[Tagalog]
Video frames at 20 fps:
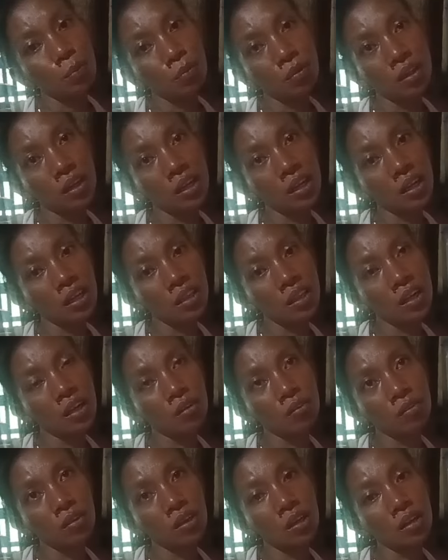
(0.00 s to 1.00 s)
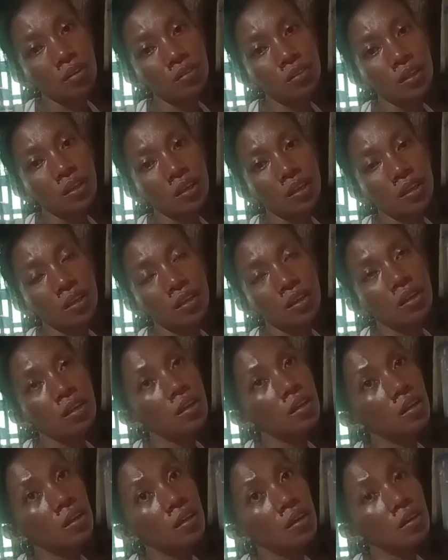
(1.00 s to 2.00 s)
po dahil na hindi na ako nagano sa kanya
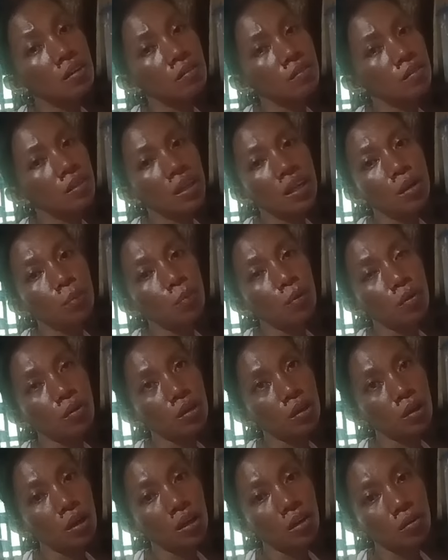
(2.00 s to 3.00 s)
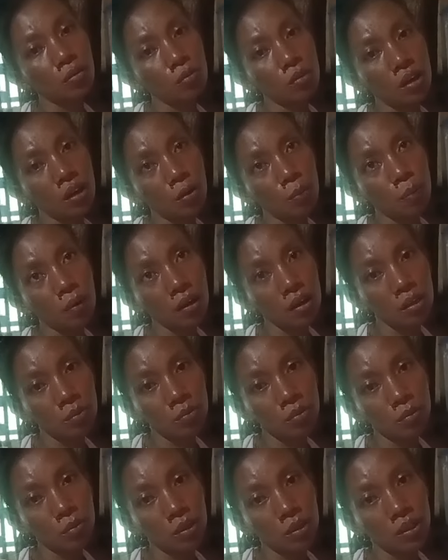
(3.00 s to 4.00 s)
ha? dahil na po ako nagano wala nang
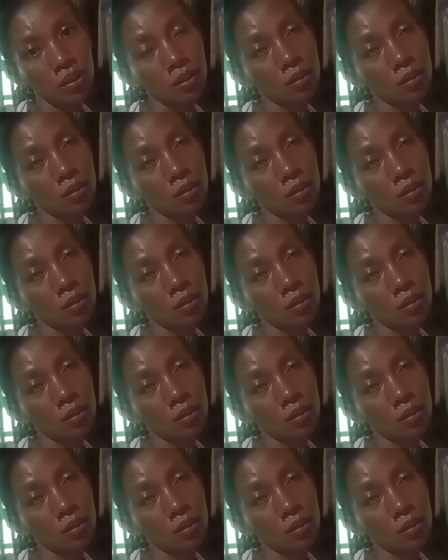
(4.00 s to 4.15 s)
pakialam din